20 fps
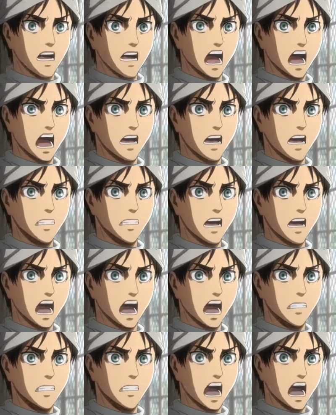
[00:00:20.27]
そんな
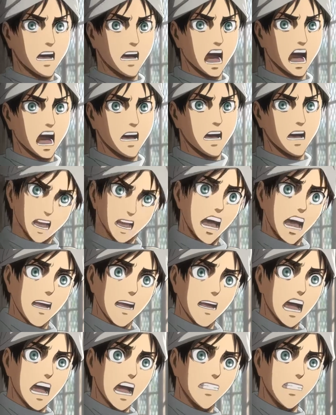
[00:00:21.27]
意識でリヴァイ兵
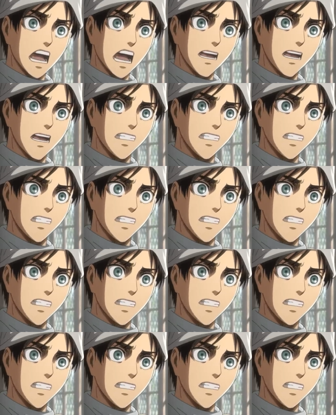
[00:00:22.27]
長が満